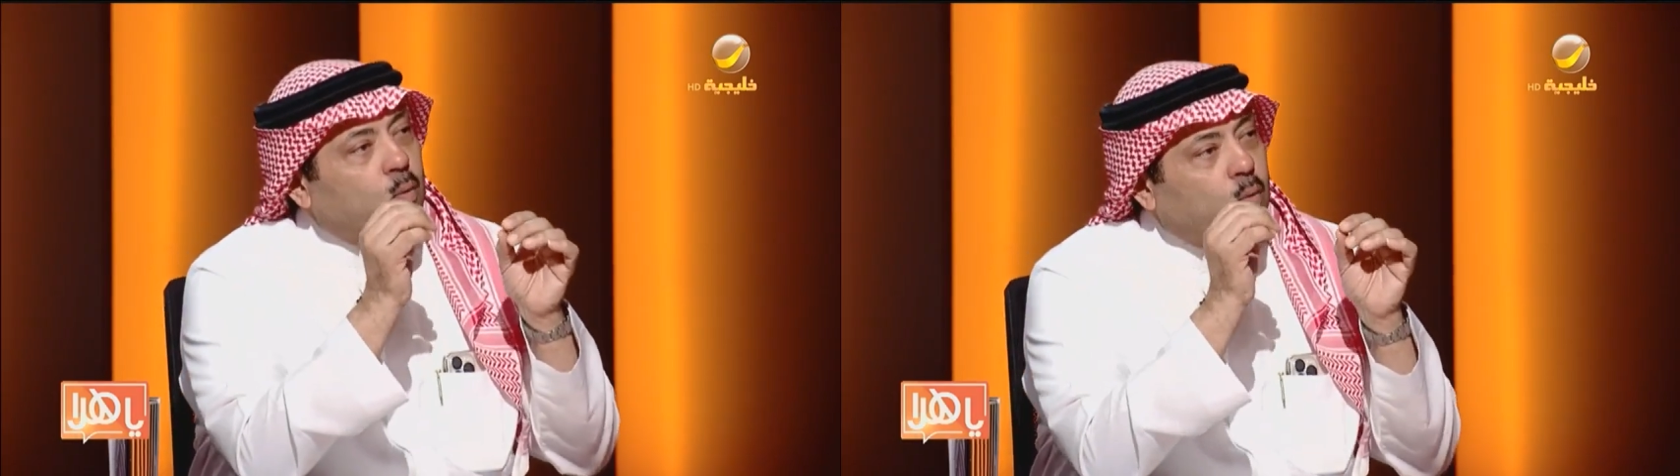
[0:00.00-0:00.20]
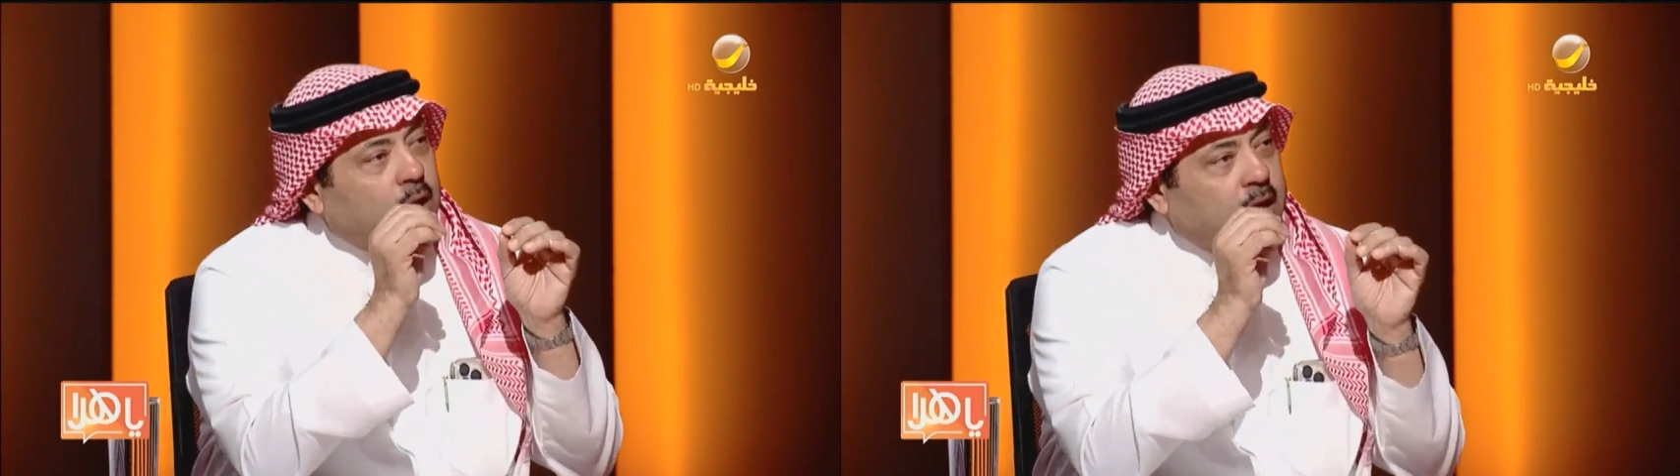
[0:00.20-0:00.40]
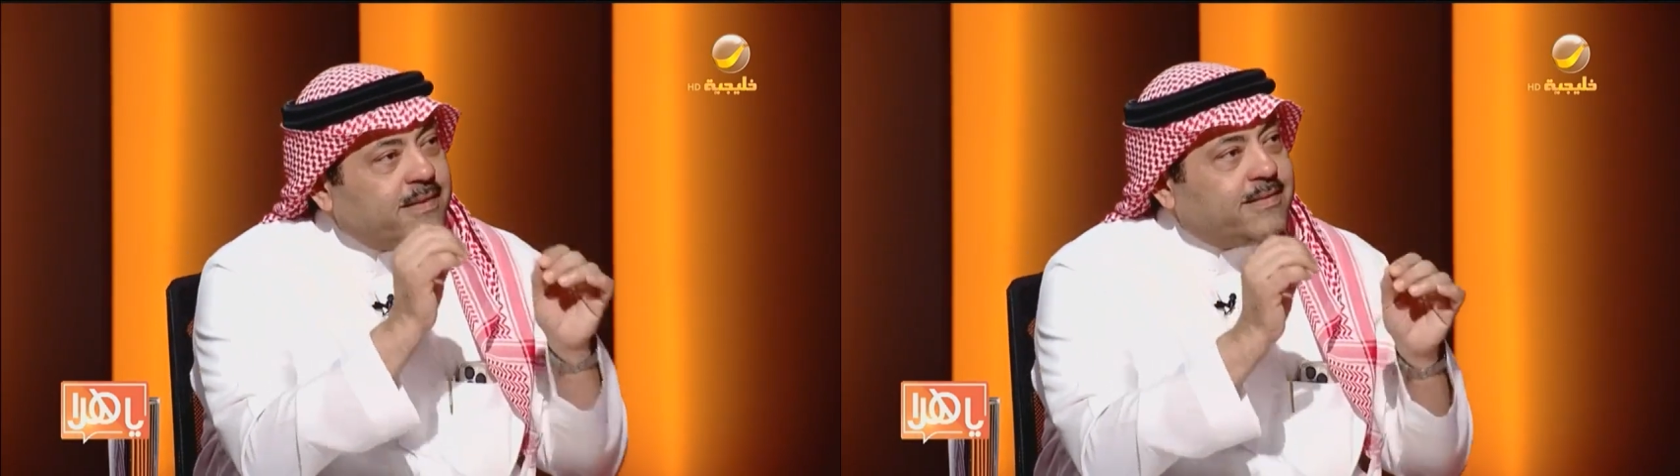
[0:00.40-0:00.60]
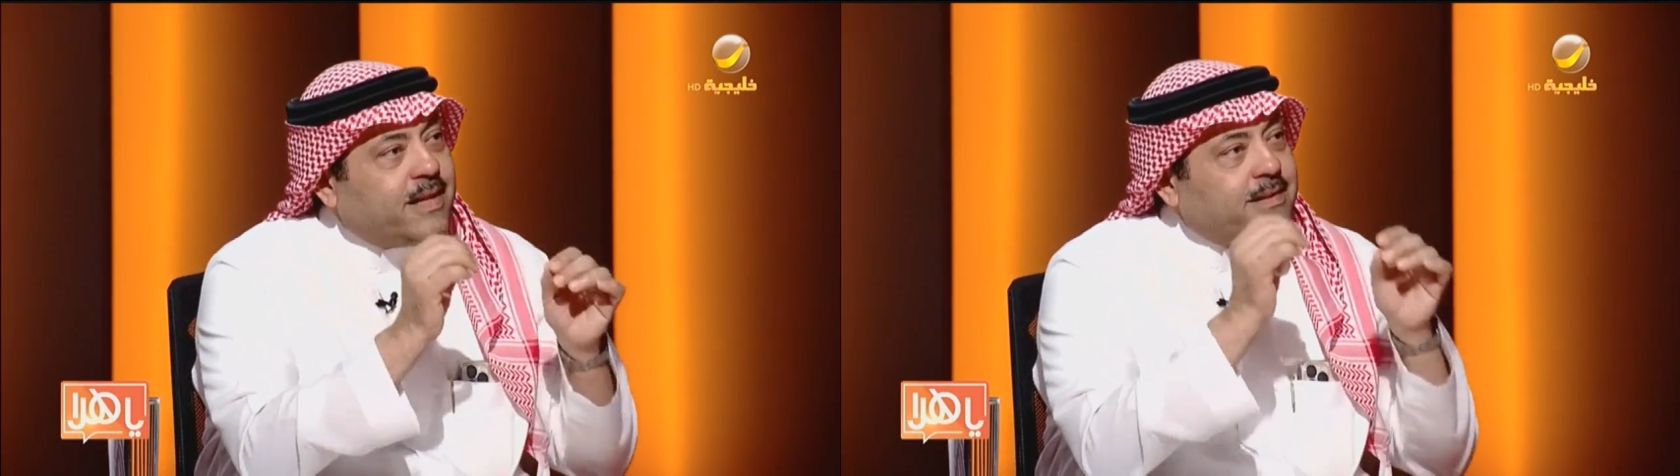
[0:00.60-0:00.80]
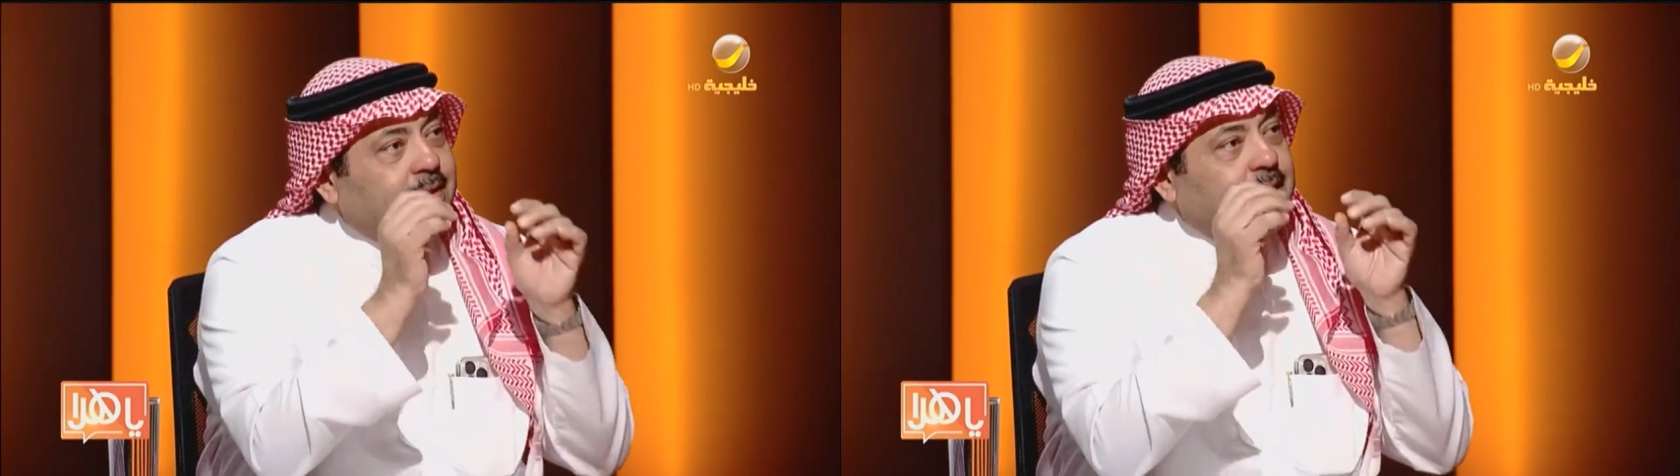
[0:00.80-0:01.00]

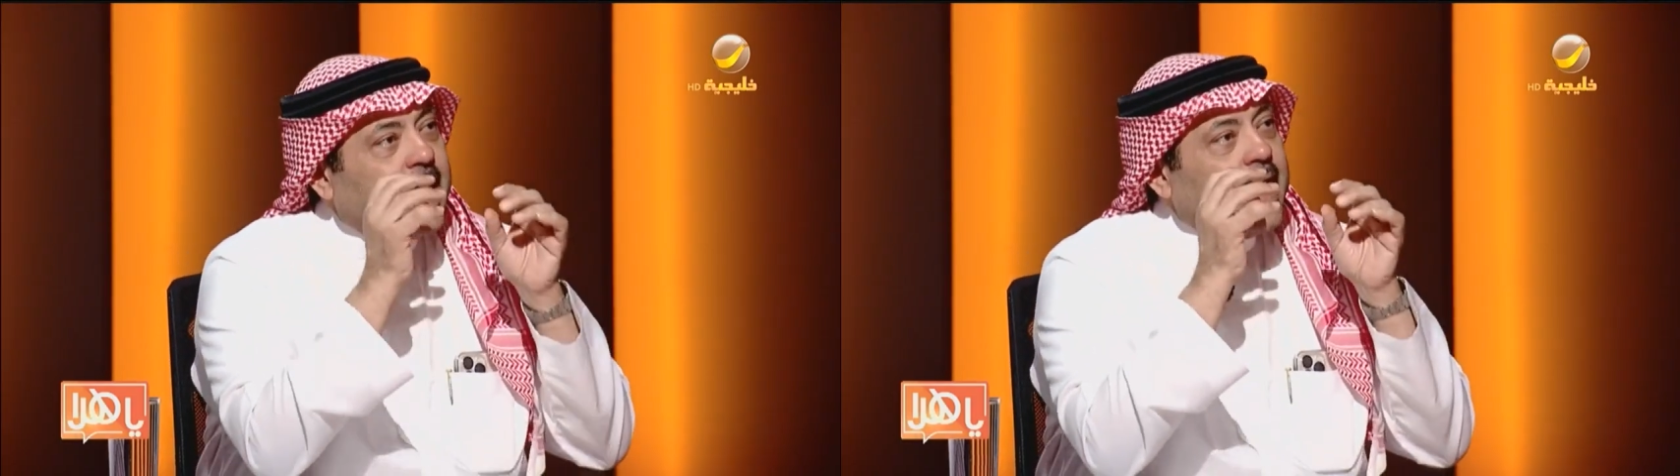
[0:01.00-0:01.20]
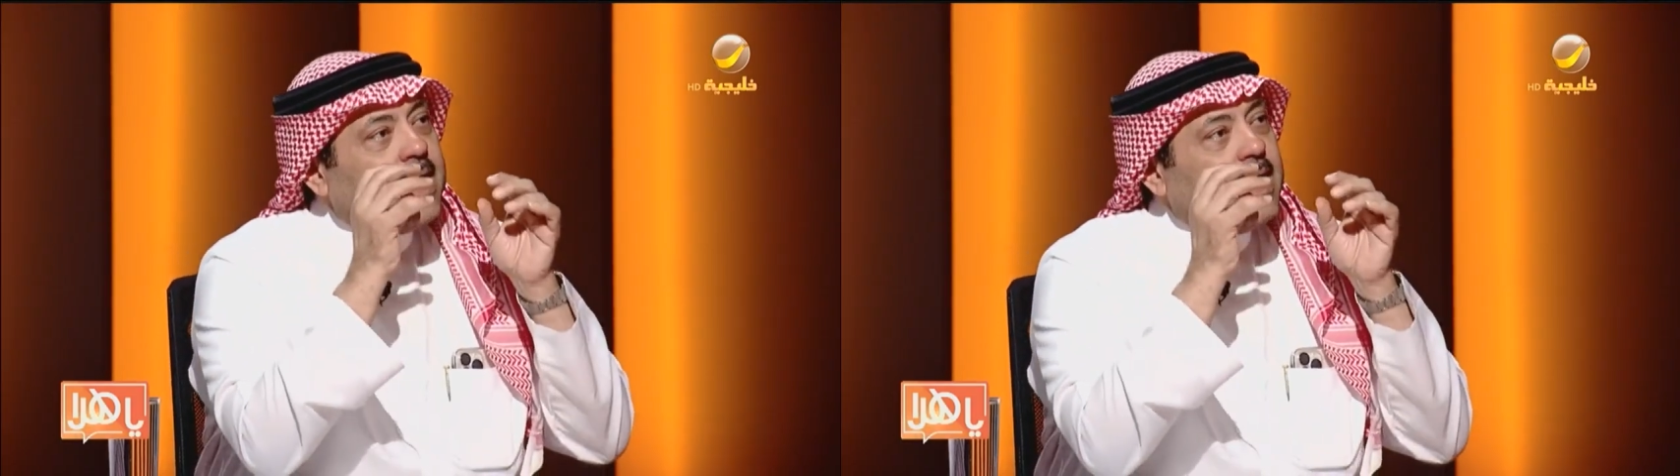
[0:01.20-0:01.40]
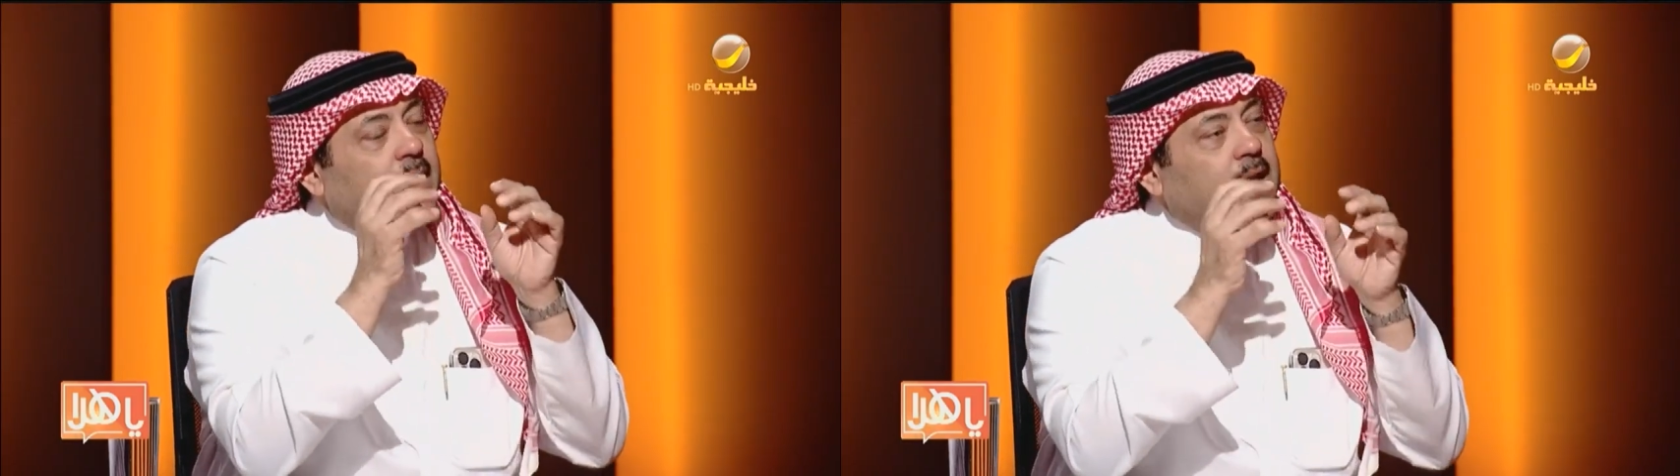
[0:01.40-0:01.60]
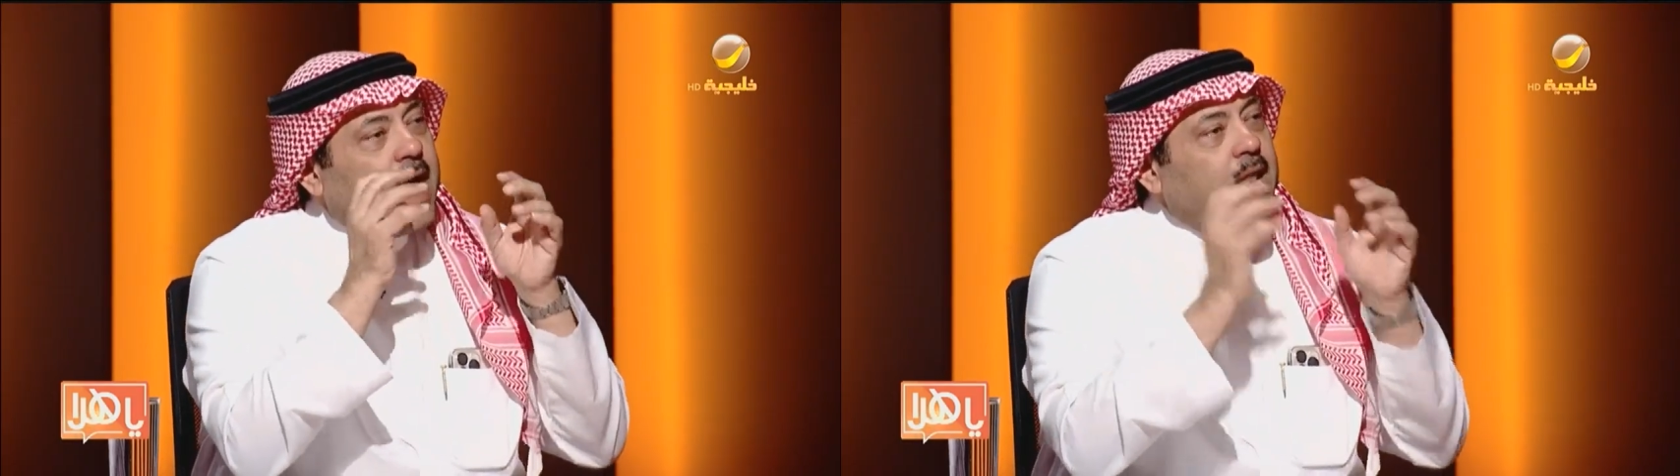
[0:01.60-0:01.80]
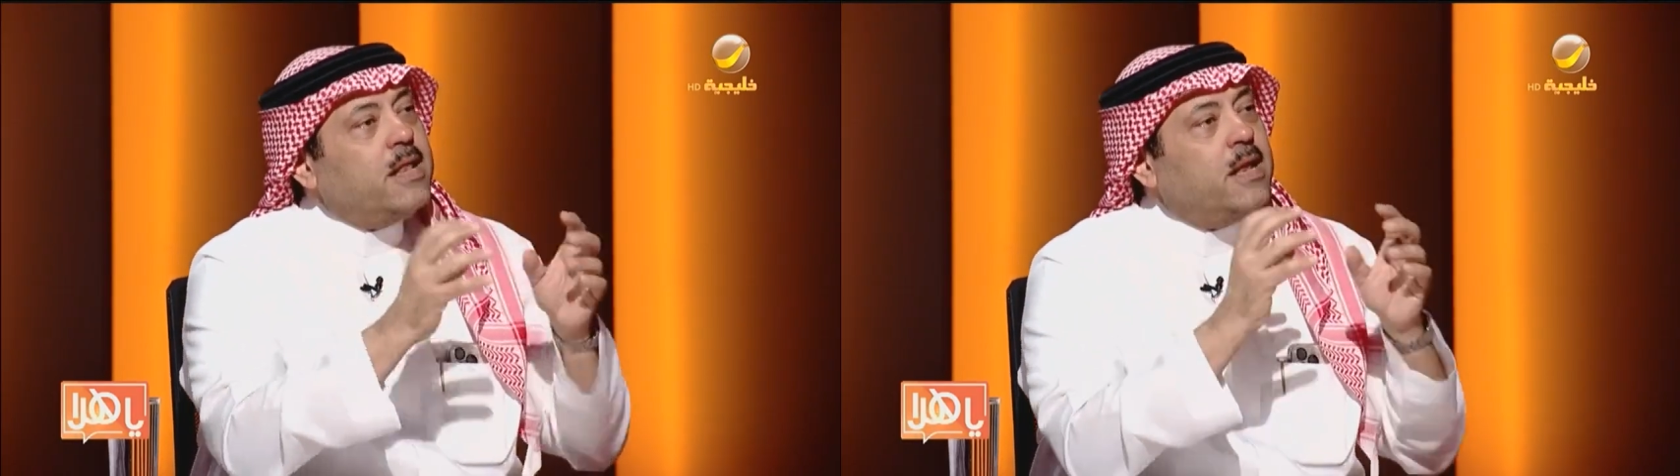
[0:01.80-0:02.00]
وليست
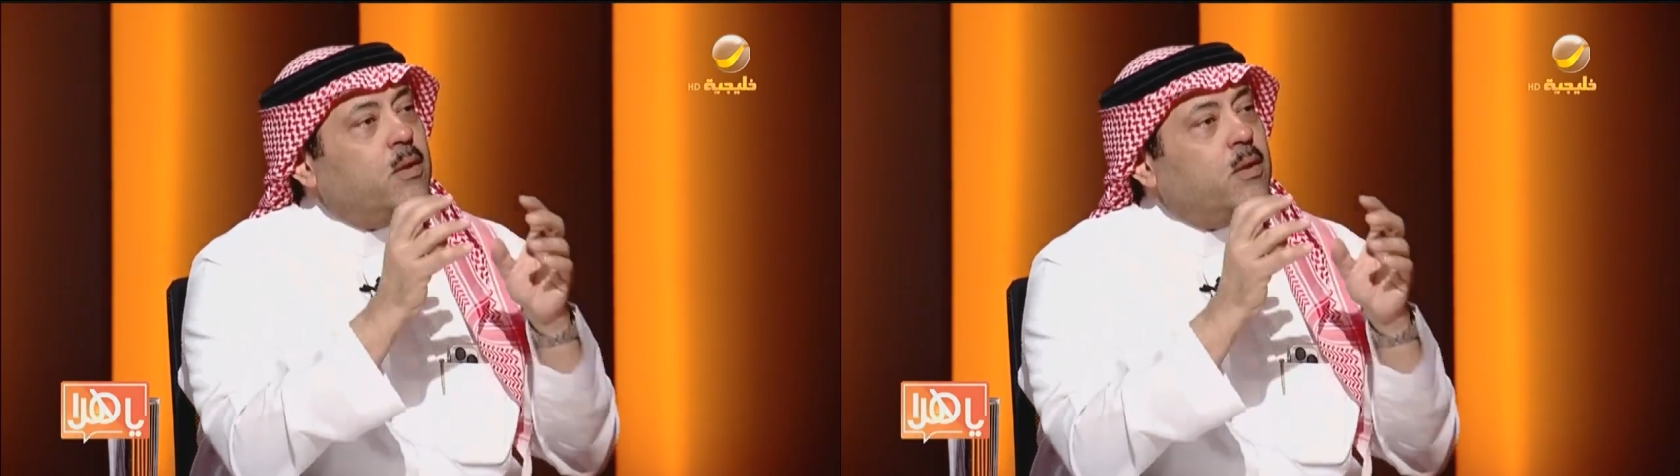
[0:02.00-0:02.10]
الحل